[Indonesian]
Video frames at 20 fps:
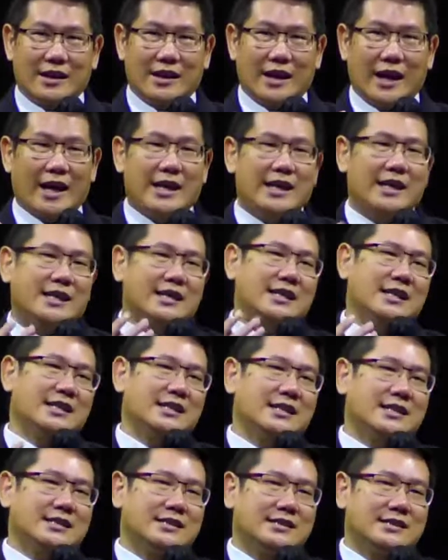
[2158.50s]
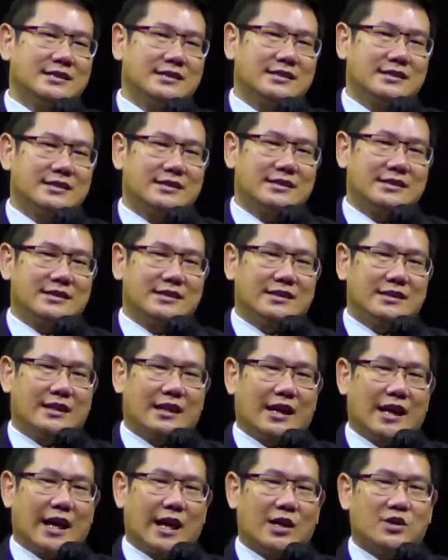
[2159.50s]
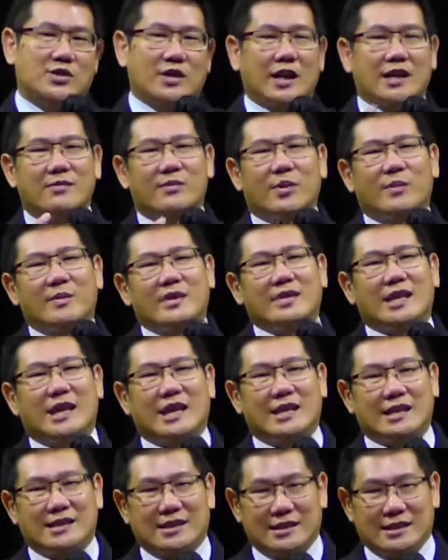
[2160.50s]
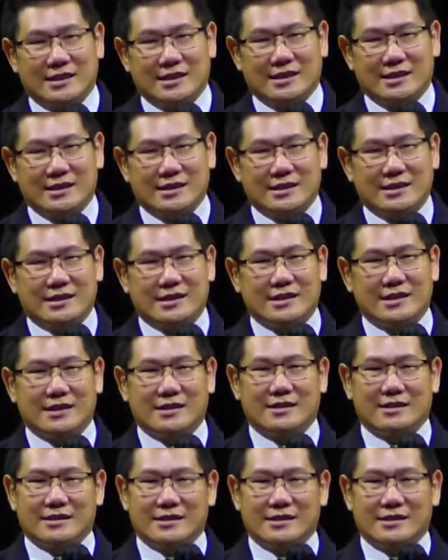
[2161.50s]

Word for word: Akhirnya harus ada pemecahannya. Ya.